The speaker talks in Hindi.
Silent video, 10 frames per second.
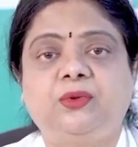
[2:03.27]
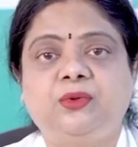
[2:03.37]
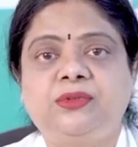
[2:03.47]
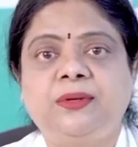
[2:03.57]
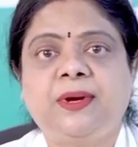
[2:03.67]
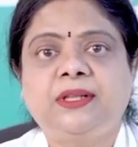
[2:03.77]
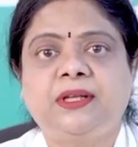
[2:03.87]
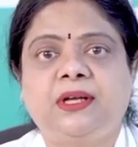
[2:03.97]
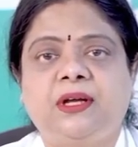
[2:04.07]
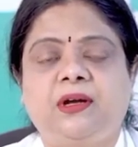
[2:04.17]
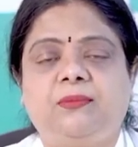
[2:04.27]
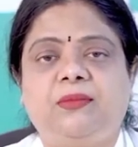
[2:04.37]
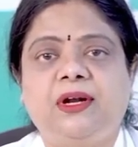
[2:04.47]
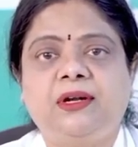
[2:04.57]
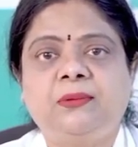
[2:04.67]
दूसरी बात
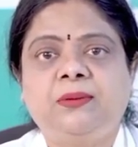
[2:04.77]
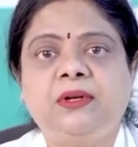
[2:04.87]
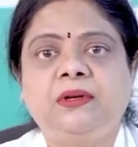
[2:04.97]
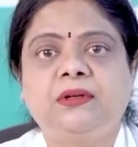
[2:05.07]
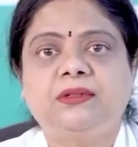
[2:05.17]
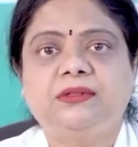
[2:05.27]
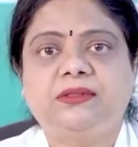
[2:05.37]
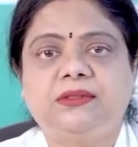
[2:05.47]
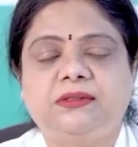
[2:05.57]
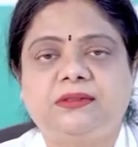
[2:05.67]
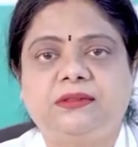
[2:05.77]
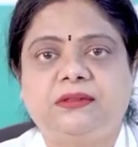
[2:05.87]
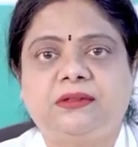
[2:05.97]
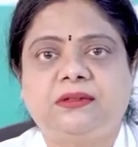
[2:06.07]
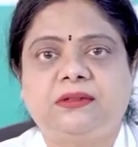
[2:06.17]
मल्टीपल
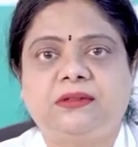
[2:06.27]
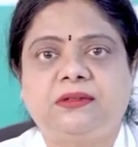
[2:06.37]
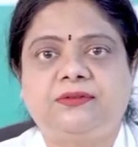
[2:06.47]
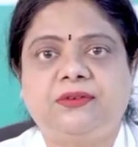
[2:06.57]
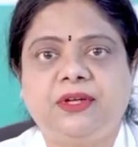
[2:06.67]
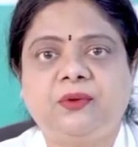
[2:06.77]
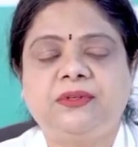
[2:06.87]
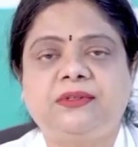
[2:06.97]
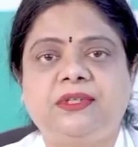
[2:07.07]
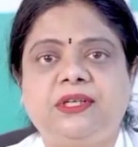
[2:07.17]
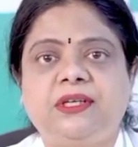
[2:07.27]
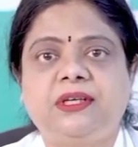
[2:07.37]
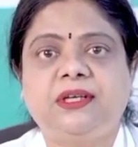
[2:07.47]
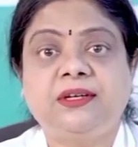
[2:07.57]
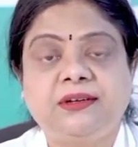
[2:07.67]
फ्रीक्वेंसी
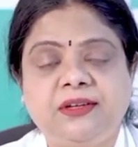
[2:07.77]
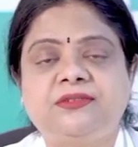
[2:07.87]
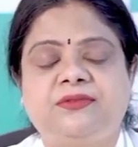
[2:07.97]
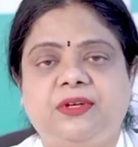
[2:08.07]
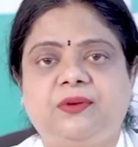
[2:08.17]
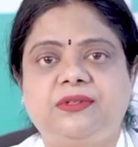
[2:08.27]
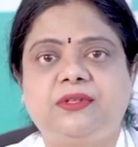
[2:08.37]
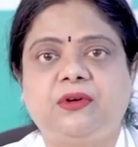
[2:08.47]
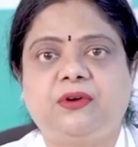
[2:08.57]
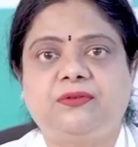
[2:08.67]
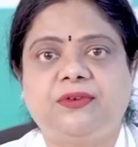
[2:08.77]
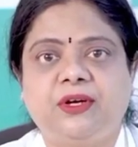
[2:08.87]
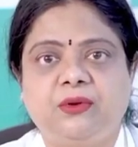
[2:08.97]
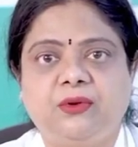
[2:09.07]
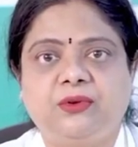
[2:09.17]
इंक्रीज फ्रीक्वेंसी ऑफ
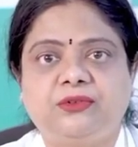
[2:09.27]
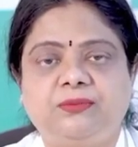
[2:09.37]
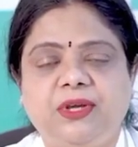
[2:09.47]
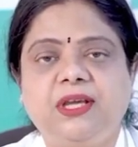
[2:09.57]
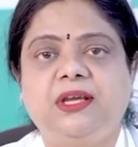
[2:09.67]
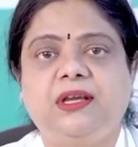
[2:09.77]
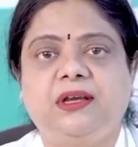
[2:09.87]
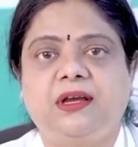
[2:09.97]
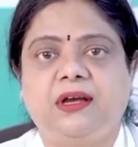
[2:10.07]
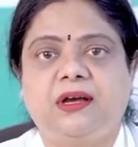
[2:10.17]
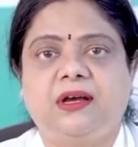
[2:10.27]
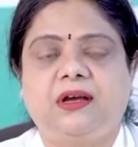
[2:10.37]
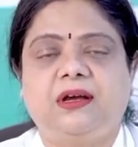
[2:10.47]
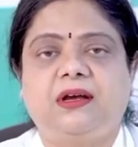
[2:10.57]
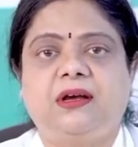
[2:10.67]
इंटरकोर्स भी
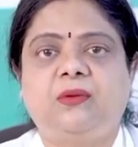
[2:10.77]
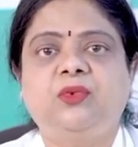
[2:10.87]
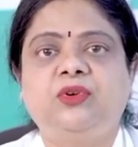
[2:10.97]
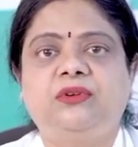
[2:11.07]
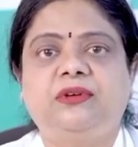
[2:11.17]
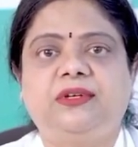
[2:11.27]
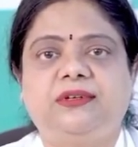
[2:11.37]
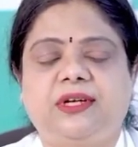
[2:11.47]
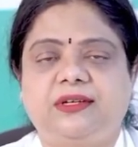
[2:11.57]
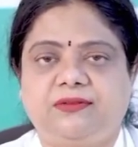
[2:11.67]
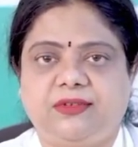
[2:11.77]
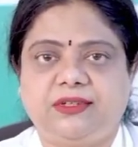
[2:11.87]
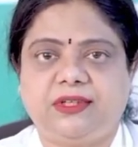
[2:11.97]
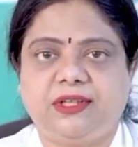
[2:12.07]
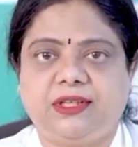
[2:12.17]
हमको यूरिनरी ट्रैक्ट
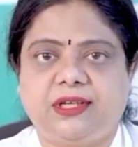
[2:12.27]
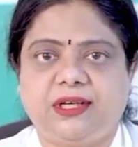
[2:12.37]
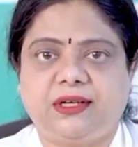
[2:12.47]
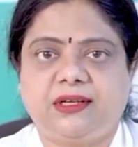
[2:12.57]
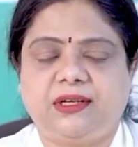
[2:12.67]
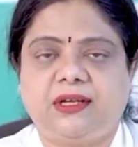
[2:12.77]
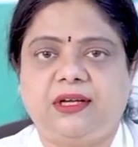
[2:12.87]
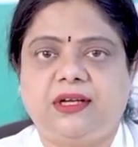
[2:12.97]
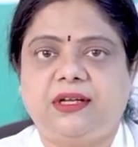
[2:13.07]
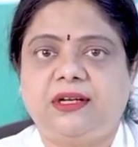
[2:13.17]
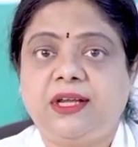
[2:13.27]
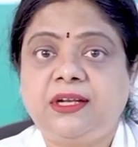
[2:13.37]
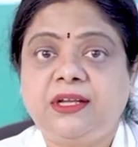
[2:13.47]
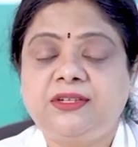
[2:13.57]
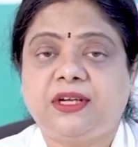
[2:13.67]
इन्फेक्शन देता है
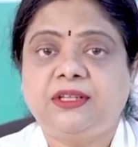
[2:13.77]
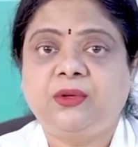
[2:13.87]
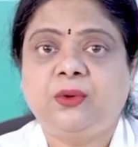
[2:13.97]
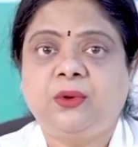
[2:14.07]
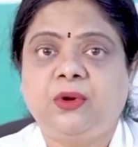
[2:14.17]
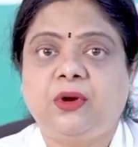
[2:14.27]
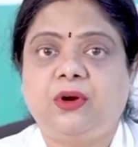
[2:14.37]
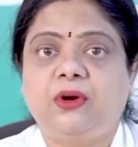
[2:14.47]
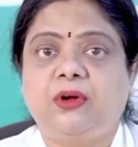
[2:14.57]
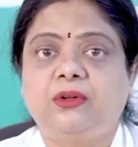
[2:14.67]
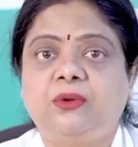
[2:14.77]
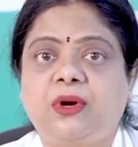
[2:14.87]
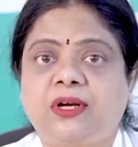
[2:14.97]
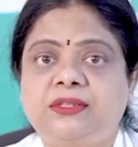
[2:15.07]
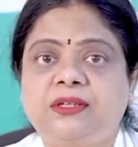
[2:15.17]
नई नई शादी हो तो
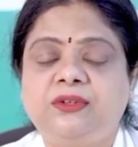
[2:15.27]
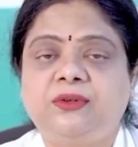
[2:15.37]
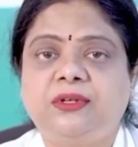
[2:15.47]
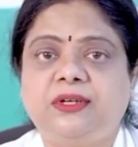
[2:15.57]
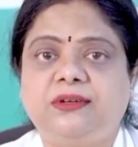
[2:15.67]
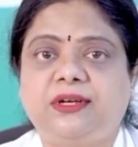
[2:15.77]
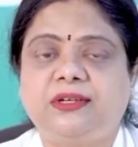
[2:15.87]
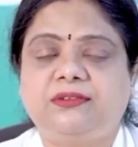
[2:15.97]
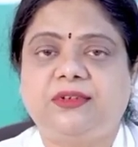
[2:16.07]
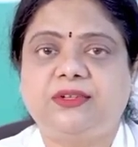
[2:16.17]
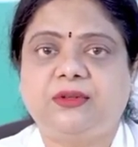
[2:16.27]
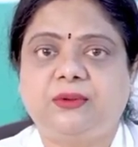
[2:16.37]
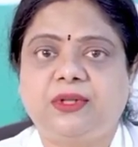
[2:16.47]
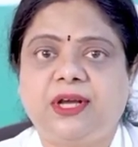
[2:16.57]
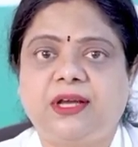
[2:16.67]
अक्सर यूरिनरी ट्रैक्ट इन्फेक्शन
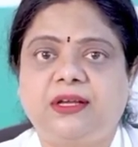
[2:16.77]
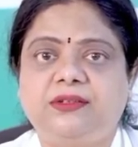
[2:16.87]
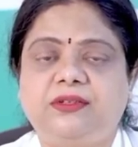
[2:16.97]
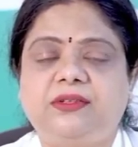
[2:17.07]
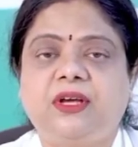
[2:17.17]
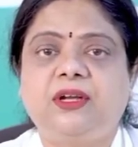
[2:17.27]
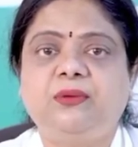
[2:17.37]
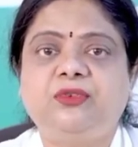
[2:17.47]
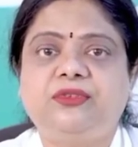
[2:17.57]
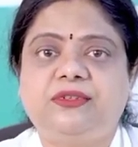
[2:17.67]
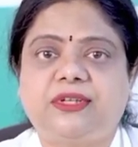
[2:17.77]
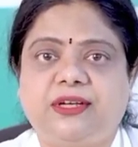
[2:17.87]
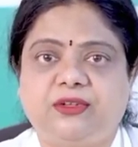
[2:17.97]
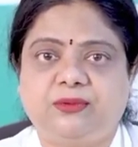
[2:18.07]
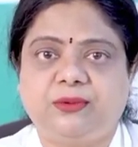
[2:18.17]
होता है जिसे हनीमून
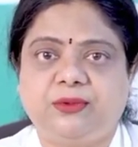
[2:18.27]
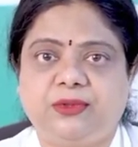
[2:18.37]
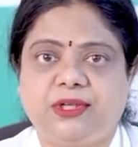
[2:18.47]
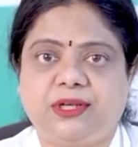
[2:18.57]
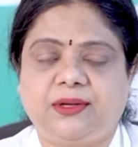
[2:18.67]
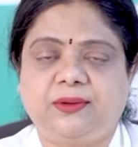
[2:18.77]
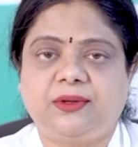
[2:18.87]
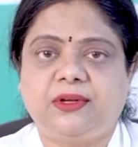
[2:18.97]
सिस्टाइटिस भी बोलते हैं